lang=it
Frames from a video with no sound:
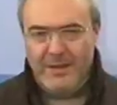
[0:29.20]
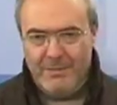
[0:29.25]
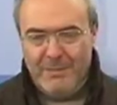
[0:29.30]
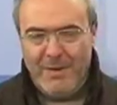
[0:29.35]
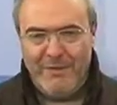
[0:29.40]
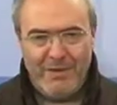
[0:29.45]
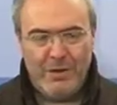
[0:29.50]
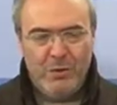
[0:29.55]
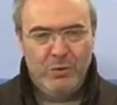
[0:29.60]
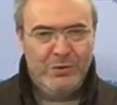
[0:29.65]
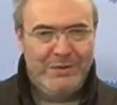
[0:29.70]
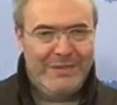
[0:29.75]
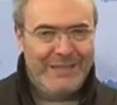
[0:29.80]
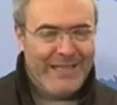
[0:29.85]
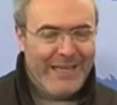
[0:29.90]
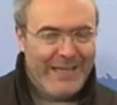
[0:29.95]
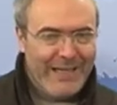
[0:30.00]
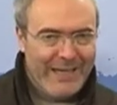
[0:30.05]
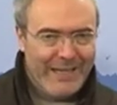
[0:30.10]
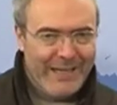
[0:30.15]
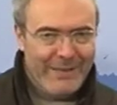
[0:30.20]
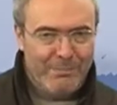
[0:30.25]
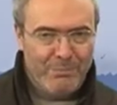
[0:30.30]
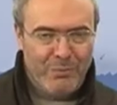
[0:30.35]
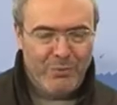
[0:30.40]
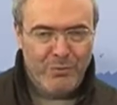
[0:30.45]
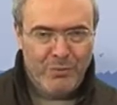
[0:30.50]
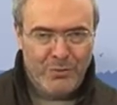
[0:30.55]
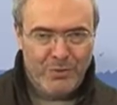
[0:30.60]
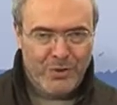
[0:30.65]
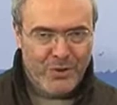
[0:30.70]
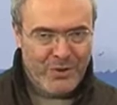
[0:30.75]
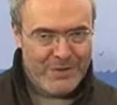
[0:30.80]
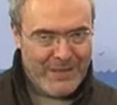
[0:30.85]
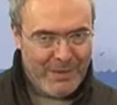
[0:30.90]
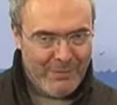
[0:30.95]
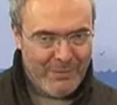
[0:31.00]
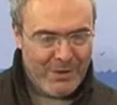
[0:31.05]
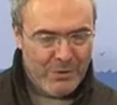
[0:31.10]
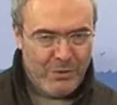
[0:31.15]
Benvenuti al punto,
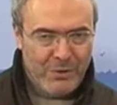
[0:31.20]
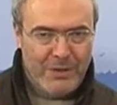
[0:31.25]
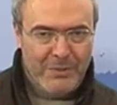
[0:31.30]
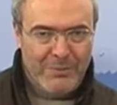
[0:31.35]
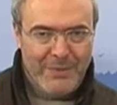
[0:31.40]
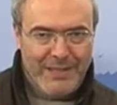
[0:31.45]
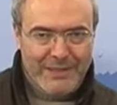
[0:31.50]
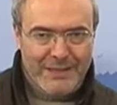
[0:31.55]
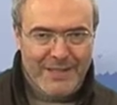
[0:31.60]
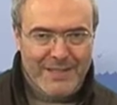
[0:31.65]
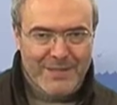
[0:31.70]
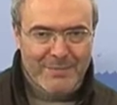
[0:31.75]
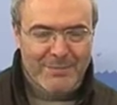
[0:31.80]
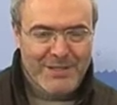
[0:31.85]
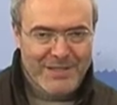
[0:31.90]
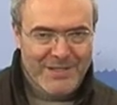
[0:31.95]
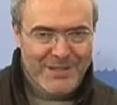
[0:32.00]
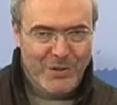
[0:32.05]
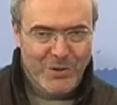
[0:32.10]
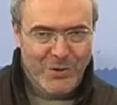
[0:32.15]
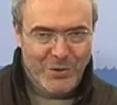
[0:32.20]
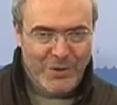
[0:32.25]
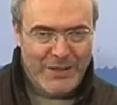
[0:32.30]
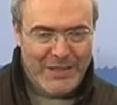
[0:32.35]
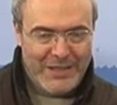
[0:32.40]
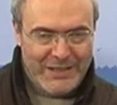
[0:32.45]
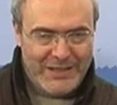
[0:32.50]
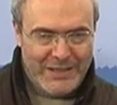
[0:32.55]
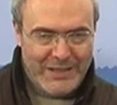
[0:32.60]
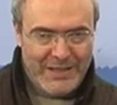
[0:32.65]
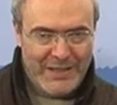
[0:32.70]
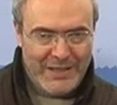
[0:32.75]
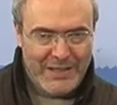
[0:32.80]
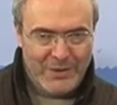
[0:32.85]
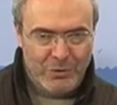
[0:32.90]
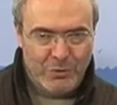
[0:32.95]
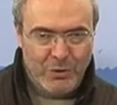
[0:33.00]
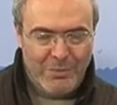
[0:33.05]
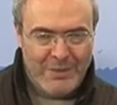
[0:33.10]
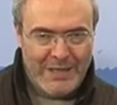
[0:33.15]
siamo all'ultima trasmissione
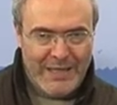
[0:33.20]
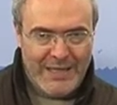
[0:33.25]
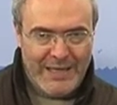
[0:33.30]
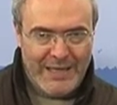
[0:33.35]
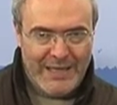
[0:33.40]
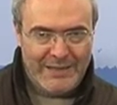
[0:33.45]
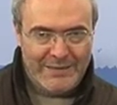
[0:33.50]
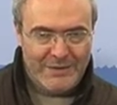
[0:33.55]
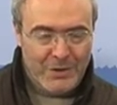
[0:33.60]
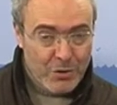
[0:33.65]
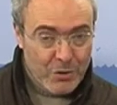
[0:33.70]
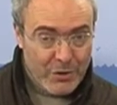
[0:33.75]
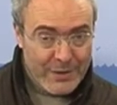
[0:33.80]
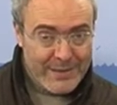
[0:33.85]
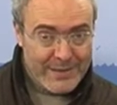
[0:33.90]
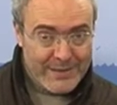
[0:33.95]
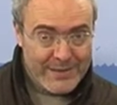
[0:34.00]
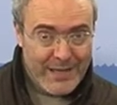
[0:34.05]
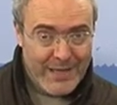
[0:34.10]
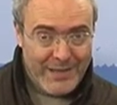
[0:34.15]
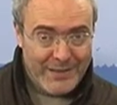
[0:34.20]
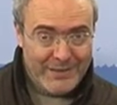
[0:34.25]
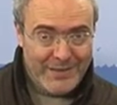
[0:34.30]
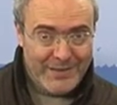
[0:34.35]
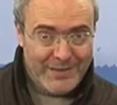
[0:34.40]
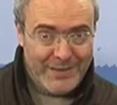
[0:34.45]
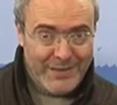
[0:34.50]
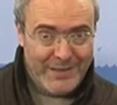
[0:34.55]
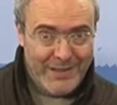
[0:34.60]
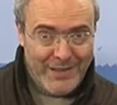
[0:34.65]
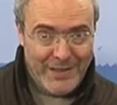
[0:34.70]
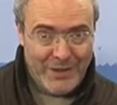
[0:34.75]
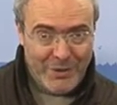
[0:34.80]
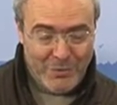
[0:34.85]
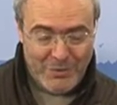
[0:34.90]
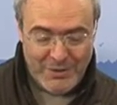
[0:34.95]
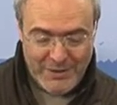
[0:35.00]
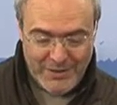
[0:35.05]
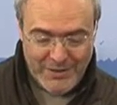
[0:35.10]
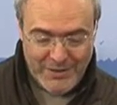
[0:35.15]
del 2017,
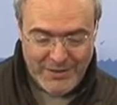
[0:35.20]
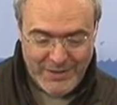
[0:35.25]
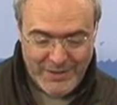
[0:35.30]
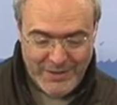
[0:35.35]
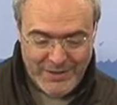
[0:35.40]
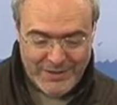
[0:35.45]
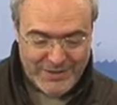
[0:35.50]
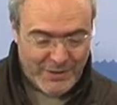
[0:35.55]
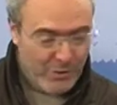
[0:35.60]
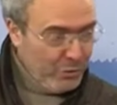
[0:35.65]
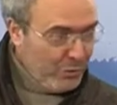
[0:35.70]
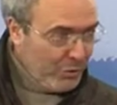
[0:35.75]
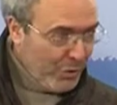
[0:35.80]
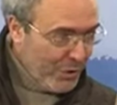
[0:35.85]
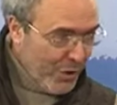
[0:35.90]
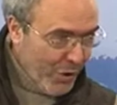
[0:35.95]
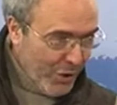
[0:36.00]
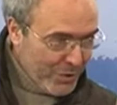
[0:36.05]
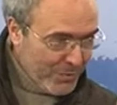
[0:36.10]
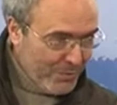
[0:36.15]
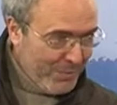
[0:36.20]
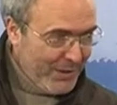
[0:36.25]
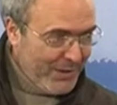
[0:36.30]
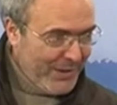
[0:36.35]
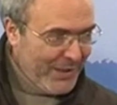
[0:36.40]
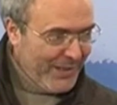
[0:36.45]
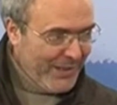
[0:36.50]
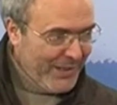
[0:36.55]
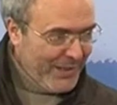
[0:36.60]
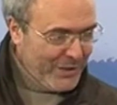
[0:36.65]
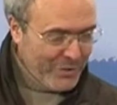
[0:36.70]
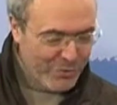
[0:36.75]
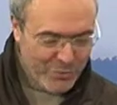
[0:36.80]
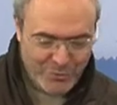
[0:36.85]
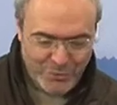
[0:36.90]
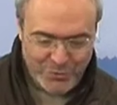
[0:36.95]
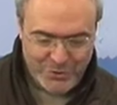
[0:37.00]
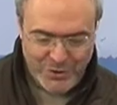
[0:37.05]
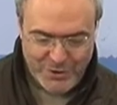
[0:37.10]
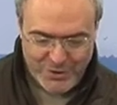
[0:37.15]
quindi saluto gli ospiti in
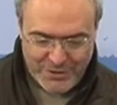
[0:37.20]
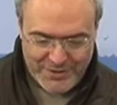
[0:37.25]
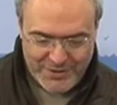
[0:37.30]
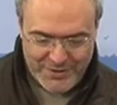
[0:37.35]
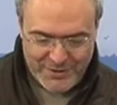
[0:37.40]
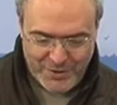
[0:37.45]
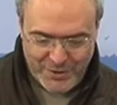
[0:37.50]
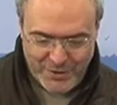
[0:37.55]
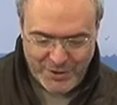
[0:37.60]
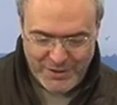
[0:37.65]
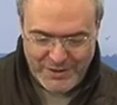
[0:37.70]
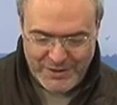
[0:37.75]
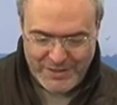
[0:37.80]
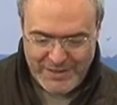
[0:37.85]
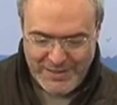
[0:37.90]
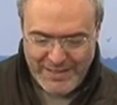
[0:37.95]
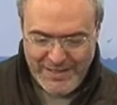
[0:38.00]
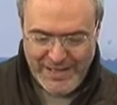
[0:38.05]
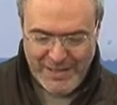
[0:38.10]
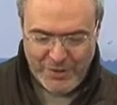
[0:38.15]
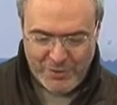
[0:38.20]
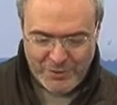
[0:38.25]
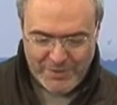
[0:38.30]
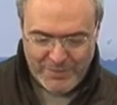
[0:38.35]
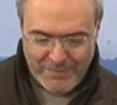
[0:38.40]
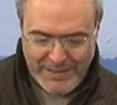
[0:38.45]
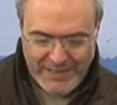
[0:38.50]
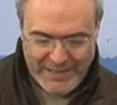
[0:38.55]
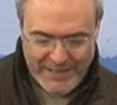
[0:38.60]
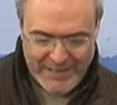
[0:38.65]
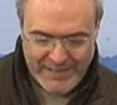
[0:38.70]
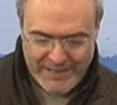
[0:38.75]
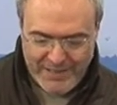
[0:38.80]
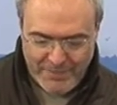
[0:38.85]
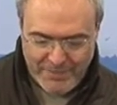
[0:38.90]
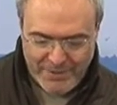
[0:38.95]
studio che sono Eros Brega del